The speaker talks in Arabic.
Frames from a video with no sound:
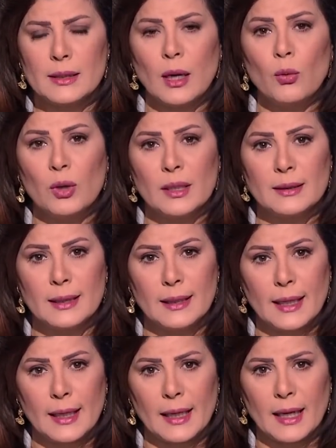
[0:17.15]
ثورة
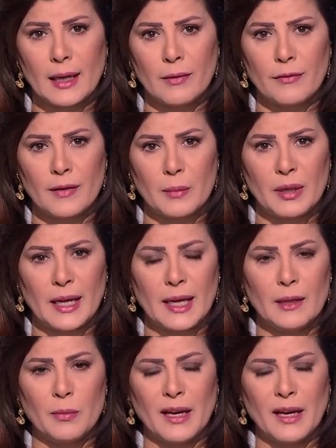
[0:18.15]
دينية فبنلاقي